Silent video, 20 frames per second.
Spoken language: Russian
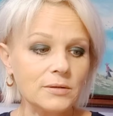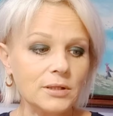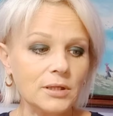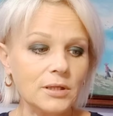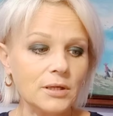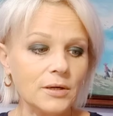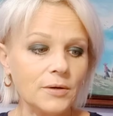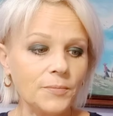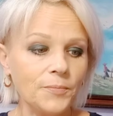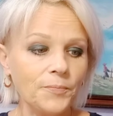
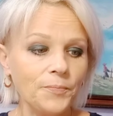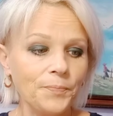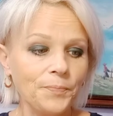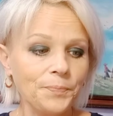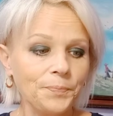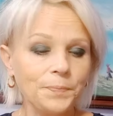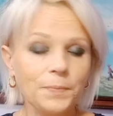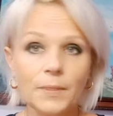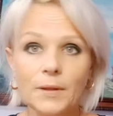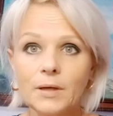тогда
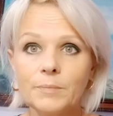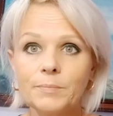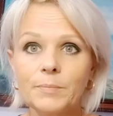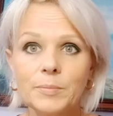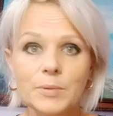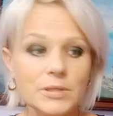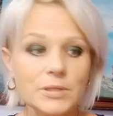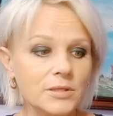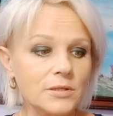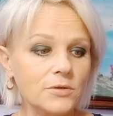
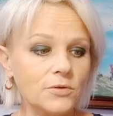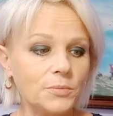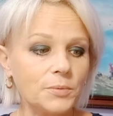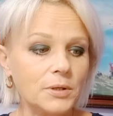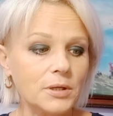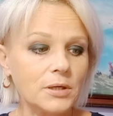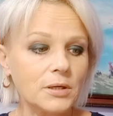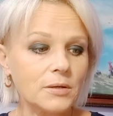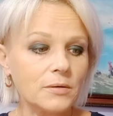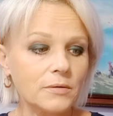попросил у
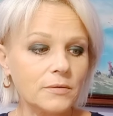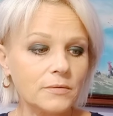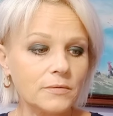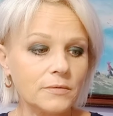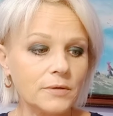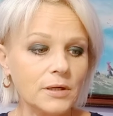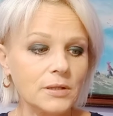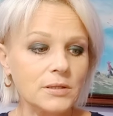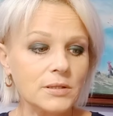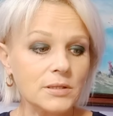меня
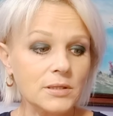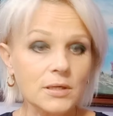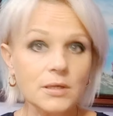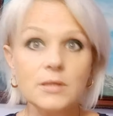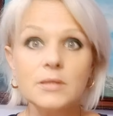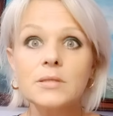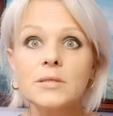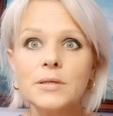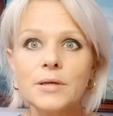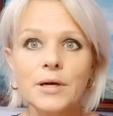в
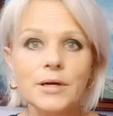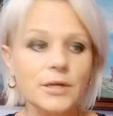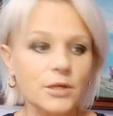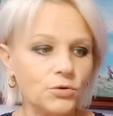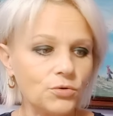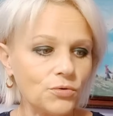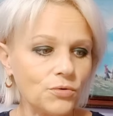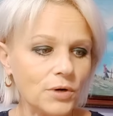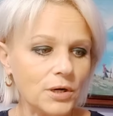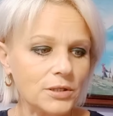конце
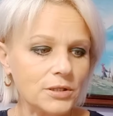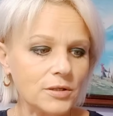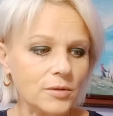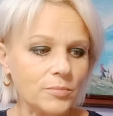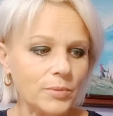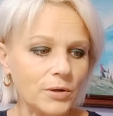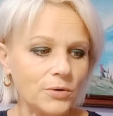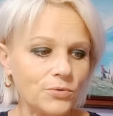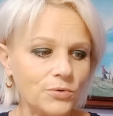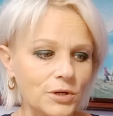сигаретку, хотел
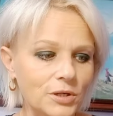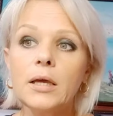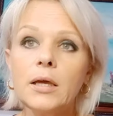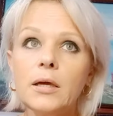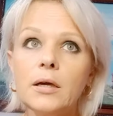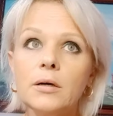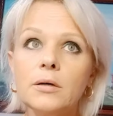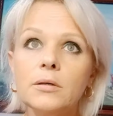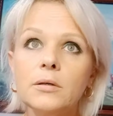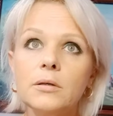покурить.
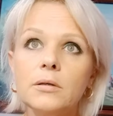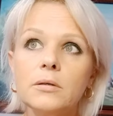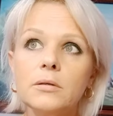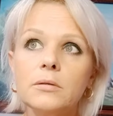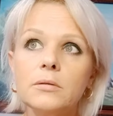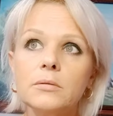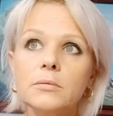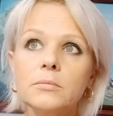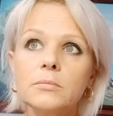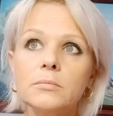И
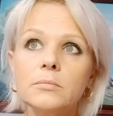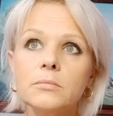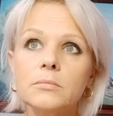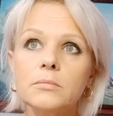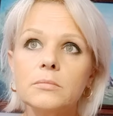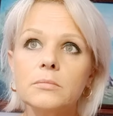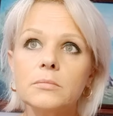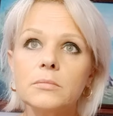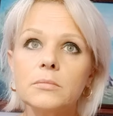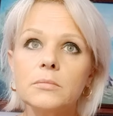
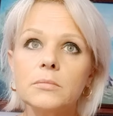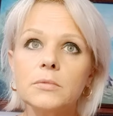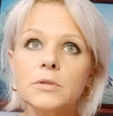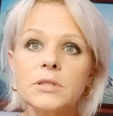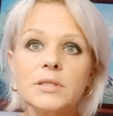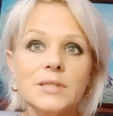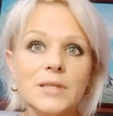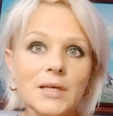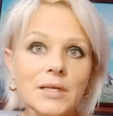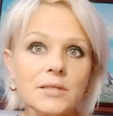э,
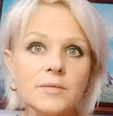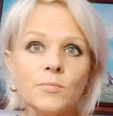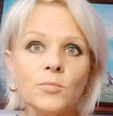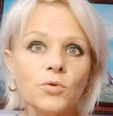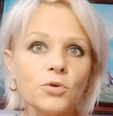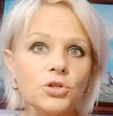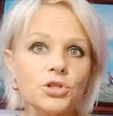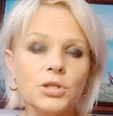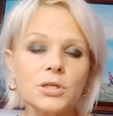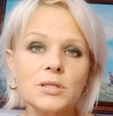здесь
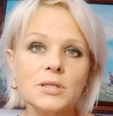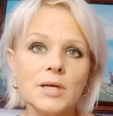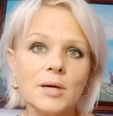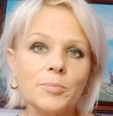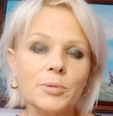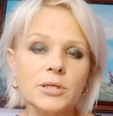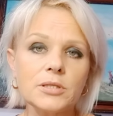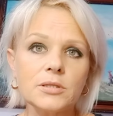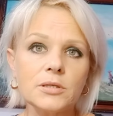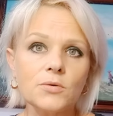можно
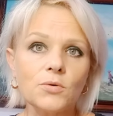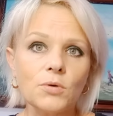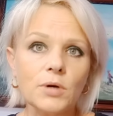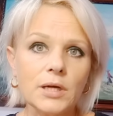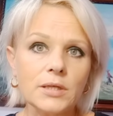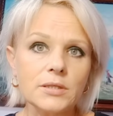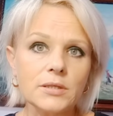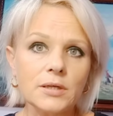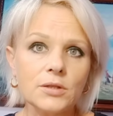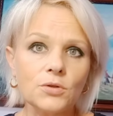запросто
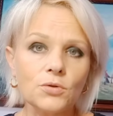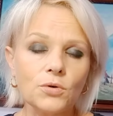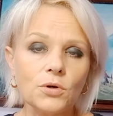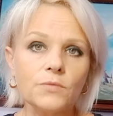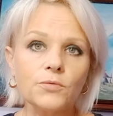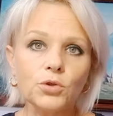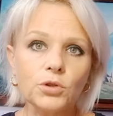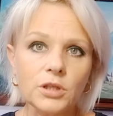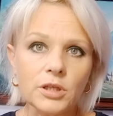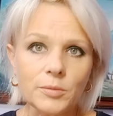гулять
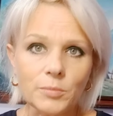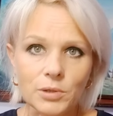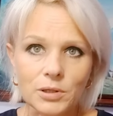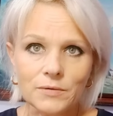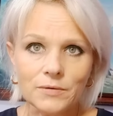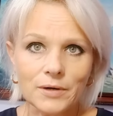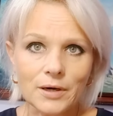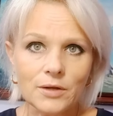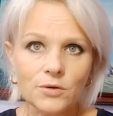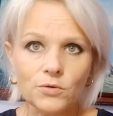одной. Вот
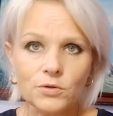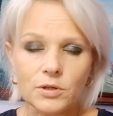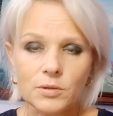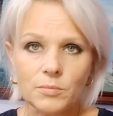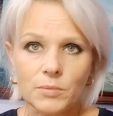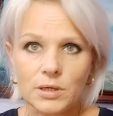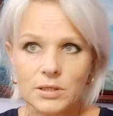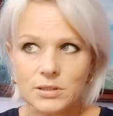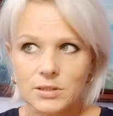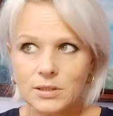именно в районе
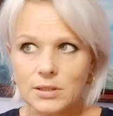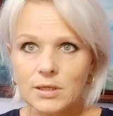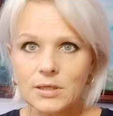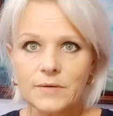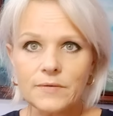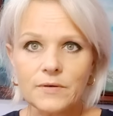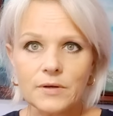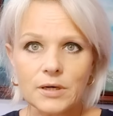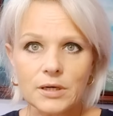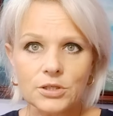
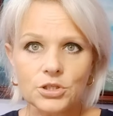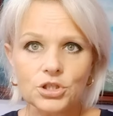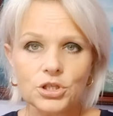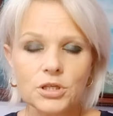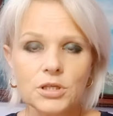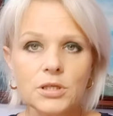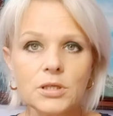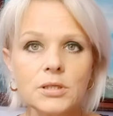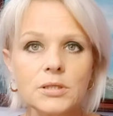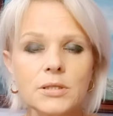Мезитли,
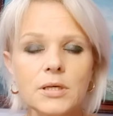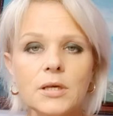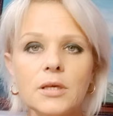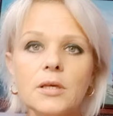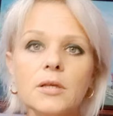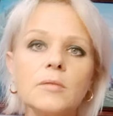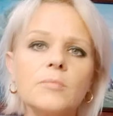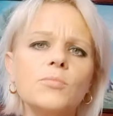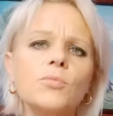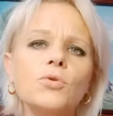Вераншихир,
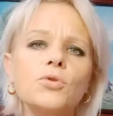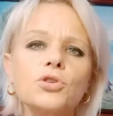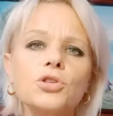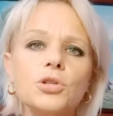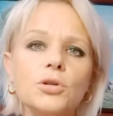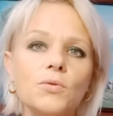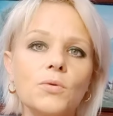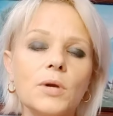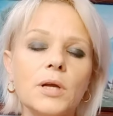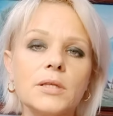Сахил
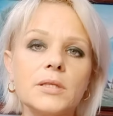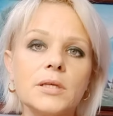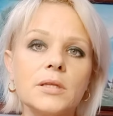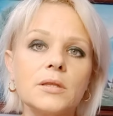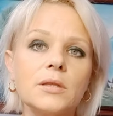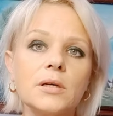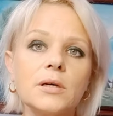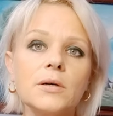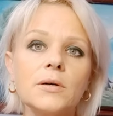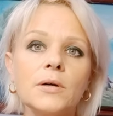можно гулять
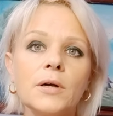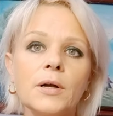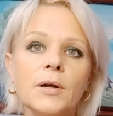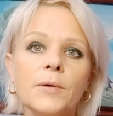одна